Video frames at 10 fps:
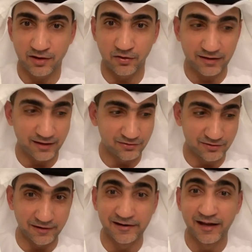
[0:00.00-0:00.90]
اوكي
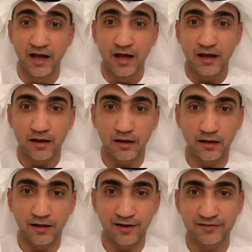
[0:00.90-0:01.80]
شكرا
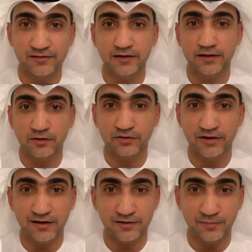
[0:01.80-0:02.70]
يسعدني اكون
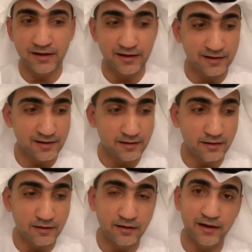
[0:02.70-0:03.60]
وياكم الليله
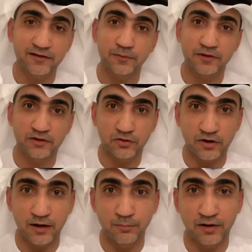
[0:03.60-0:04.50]
انا اسمي
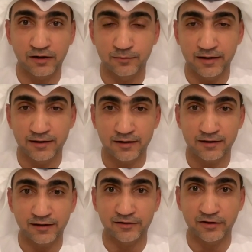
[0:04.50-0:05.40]
الدكتور عمار
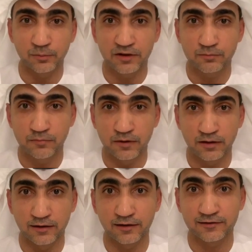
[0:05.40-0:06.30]
البنا انا طبيب
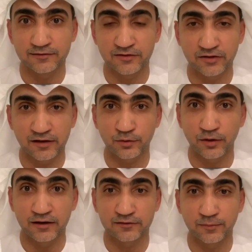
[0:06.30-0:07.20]
استشاري
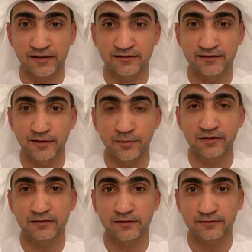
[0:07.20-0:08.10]
ورئيس مركز
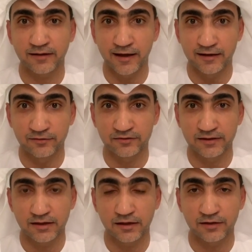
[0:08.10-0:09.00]
التميز للصحه
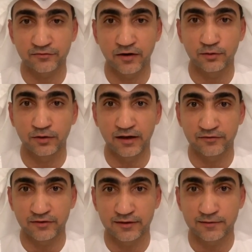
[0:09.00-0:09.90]
النفسيه للاطفال
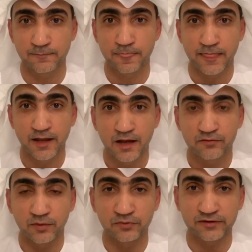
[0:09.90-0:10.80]
واليافعين
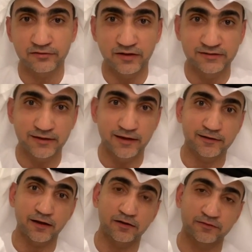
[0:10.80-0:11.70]
في مستشفى الجليل
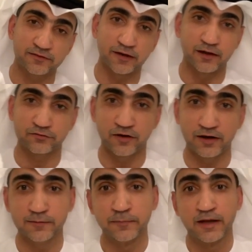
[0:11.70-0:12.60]
لتخصص الاطفال